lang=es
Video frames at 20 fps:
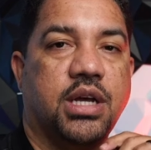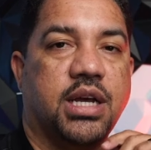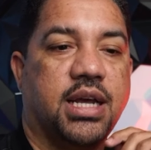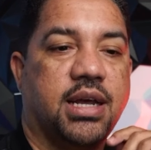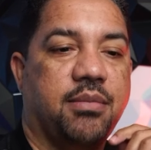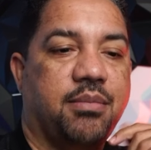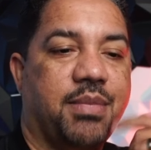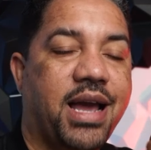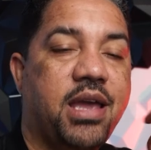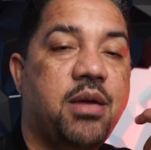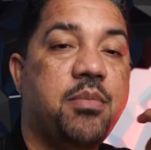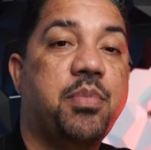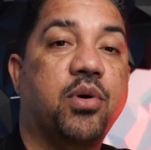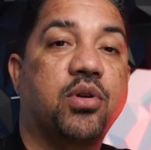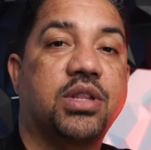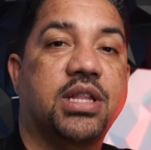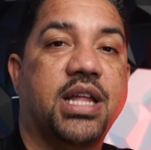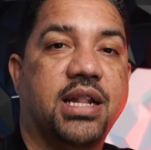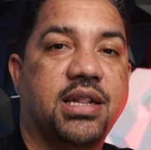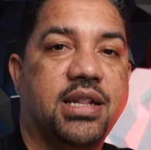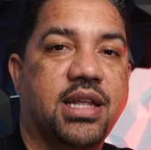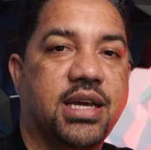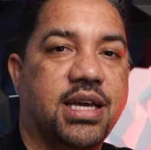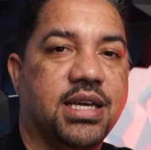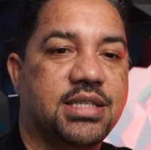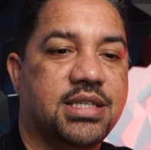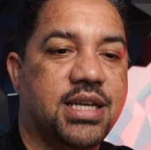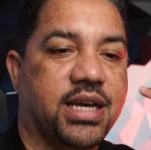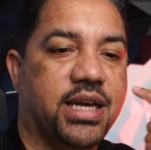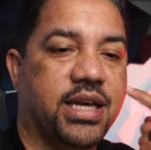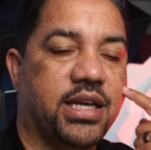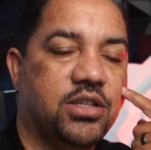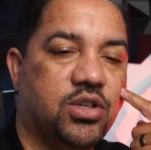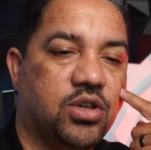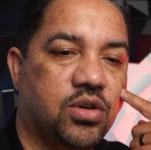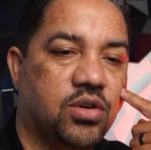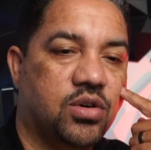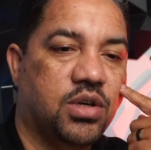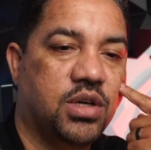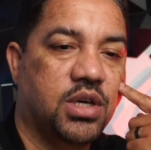más importantes que se han
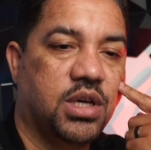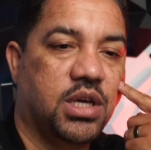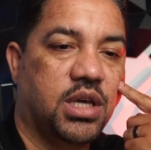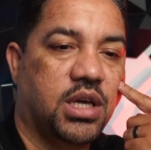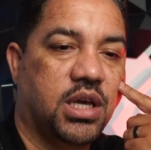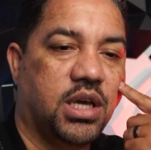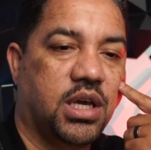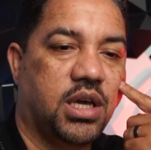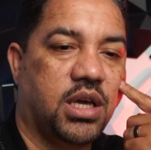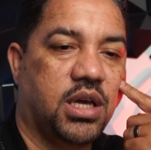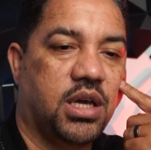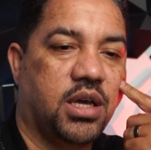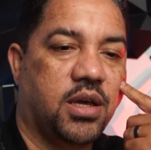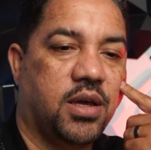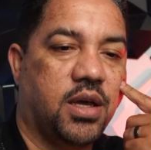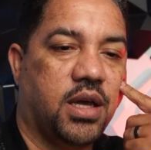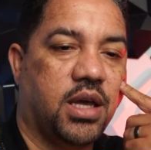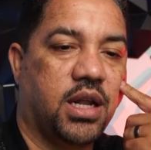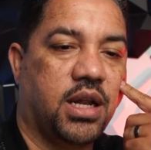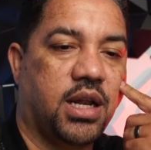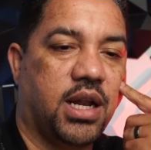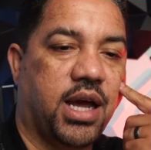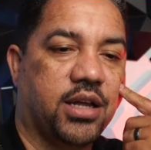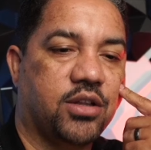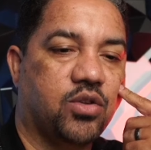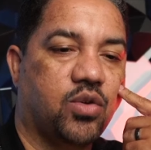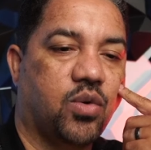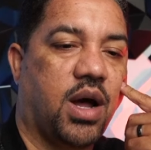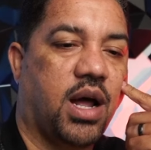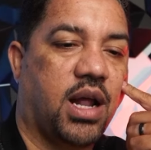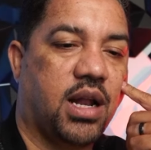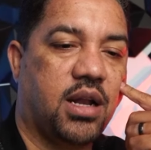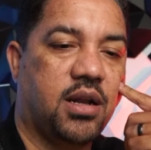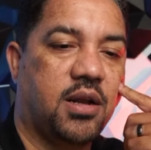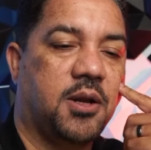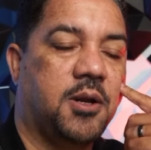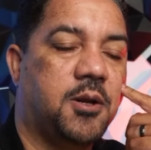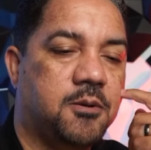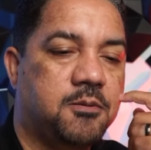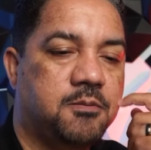hecho eh, en la
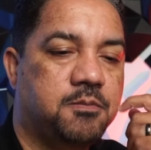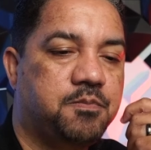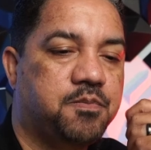actual